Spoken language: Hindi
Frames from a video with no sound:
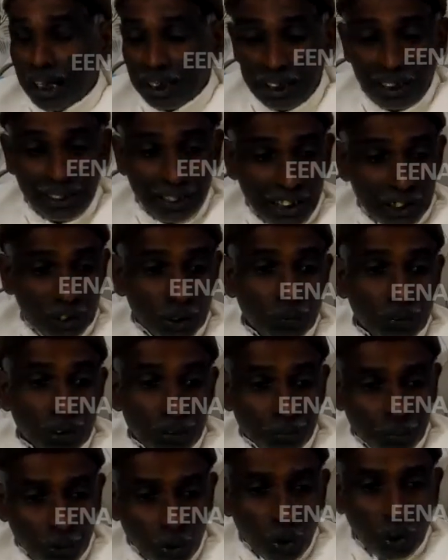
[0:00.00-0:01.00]
ऑलरेडी
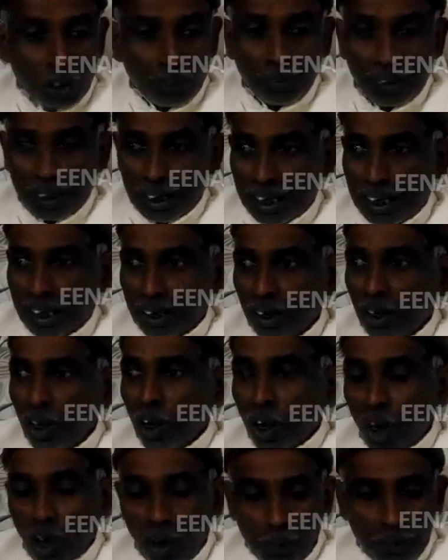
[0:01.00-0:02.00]
सुप्रीम कोर्ट में है
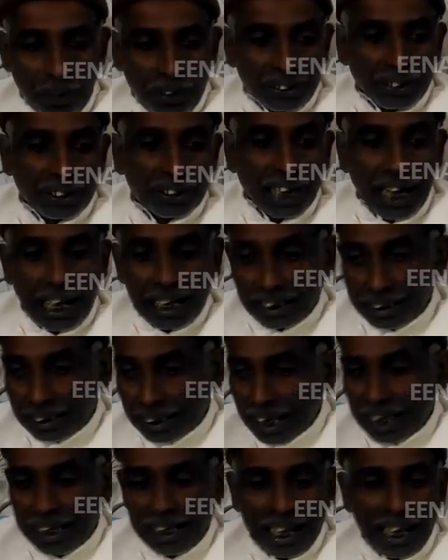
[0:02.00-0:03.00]
और पक्षकार
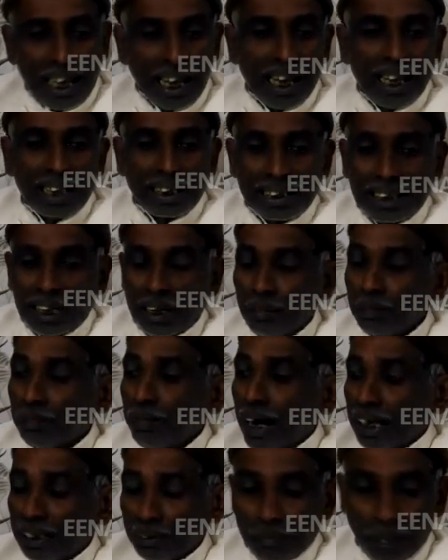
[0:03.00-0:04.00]
कह रहा है कि हम
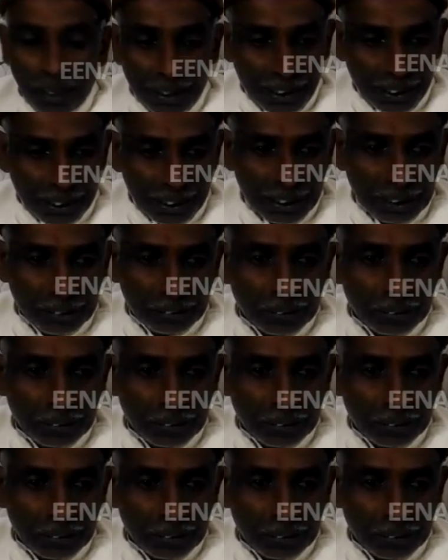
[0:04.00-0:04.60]
बात मानेंगे